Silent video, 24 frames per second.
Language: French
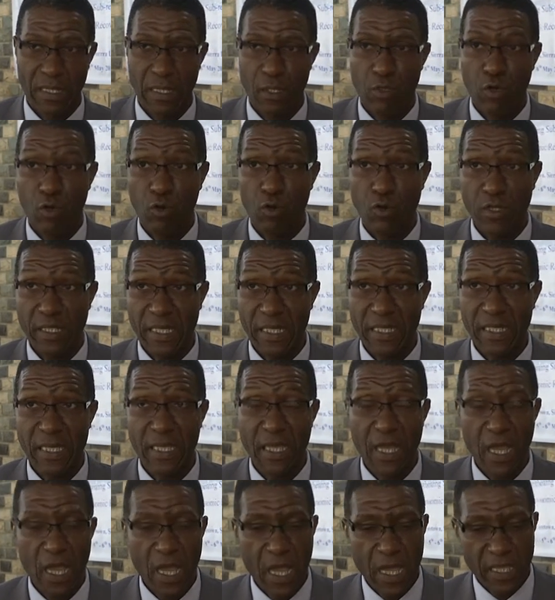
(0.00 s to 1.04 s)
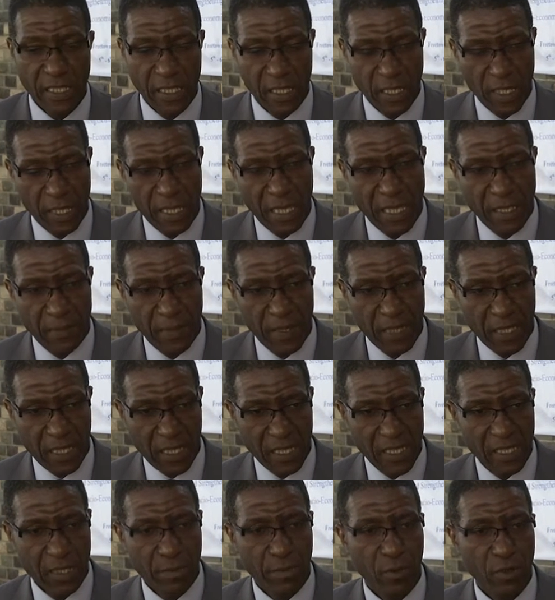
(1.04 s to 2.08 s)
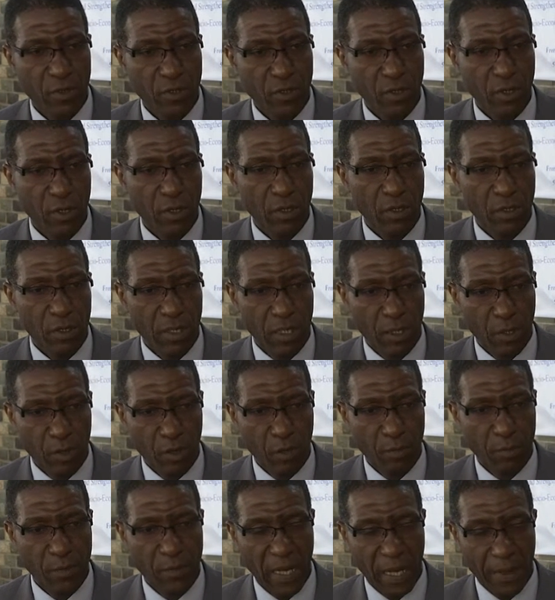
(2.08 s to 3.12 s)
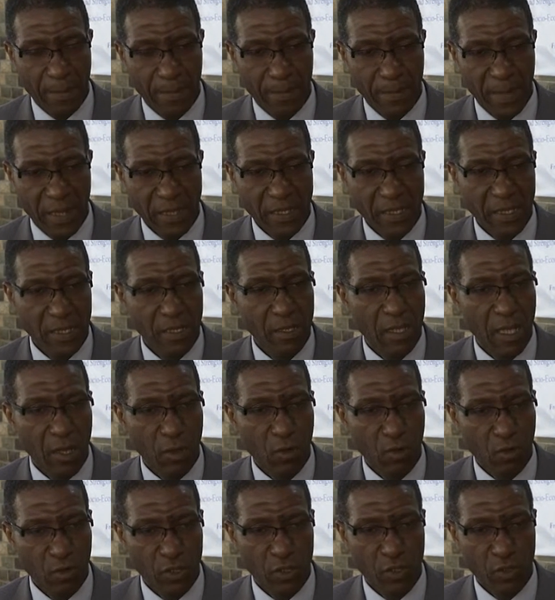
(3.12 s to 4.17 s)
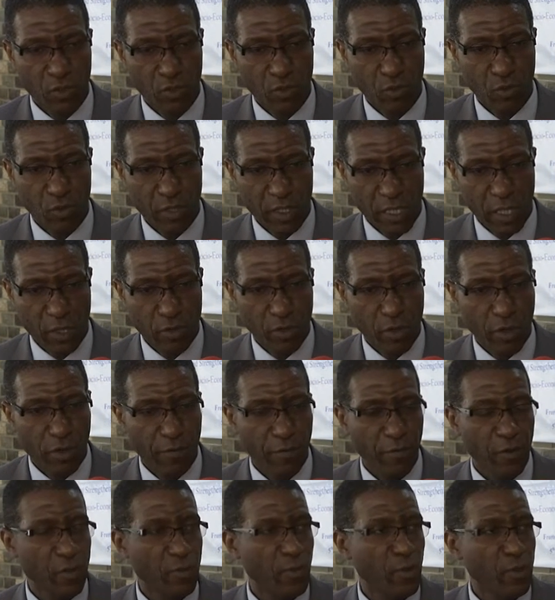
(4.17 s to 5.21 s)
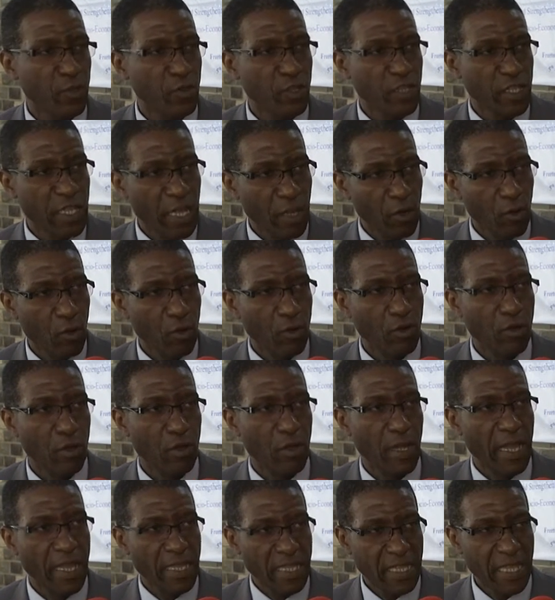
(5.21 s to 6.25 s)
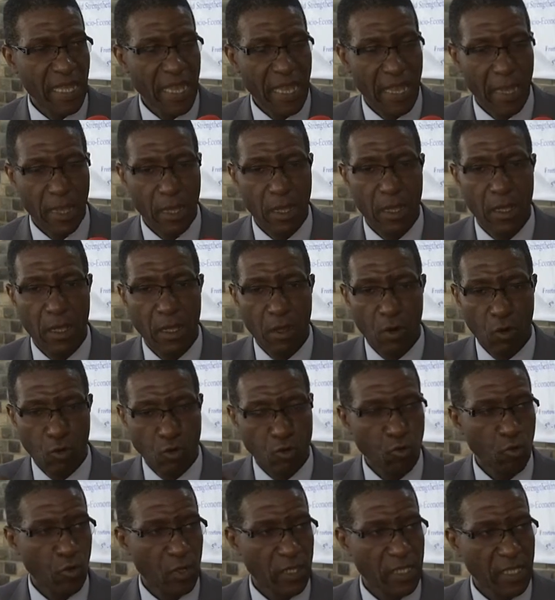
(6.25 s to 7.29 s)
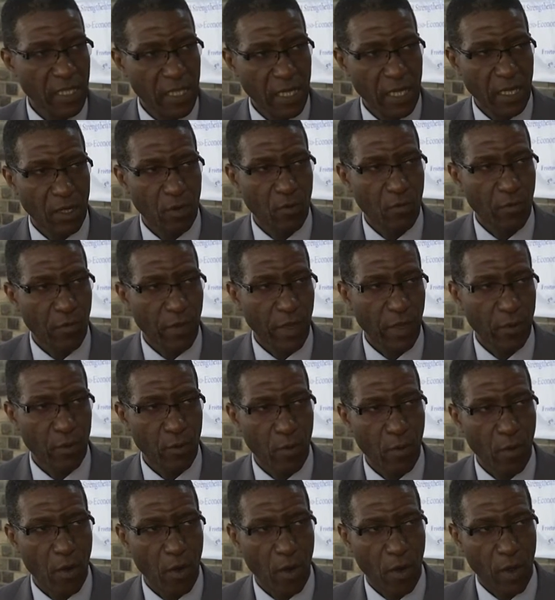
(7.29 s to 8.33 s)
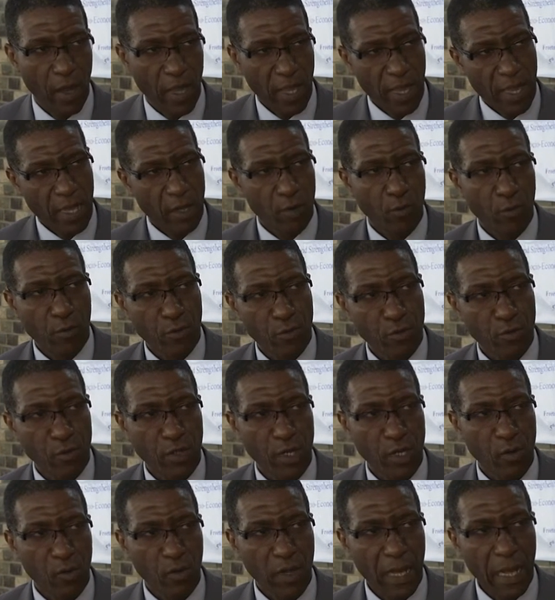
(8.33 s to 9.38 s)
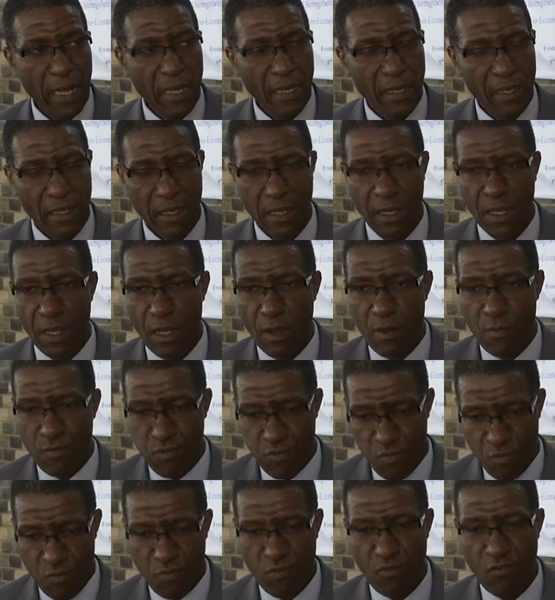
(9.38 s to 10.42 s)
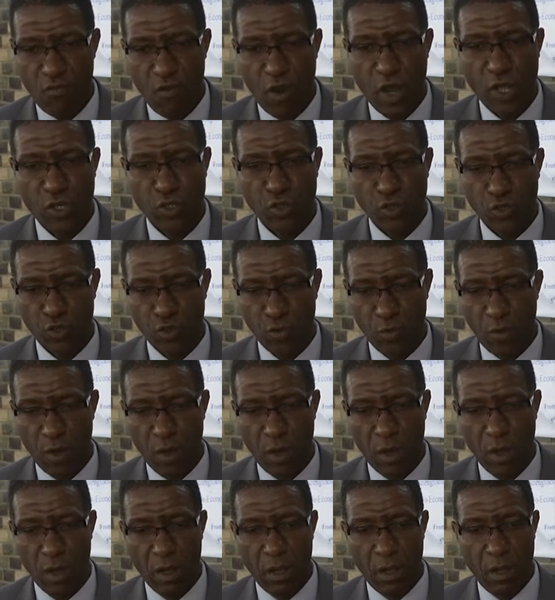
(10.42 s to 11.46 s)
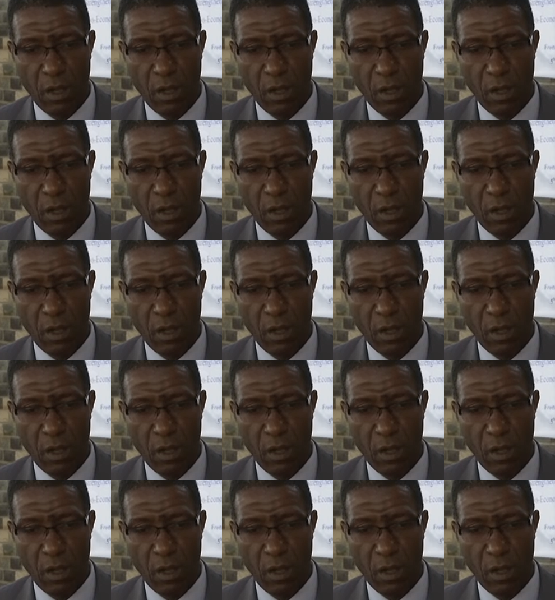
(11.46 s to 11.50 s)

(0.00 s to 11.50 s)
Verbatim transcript: Donc on s'est dit, c'est un aspect très important, la partie de la cohésion sociale, du renforcement du dialogue inter autorités, gouvernement et communautés locales pour pouvoir justement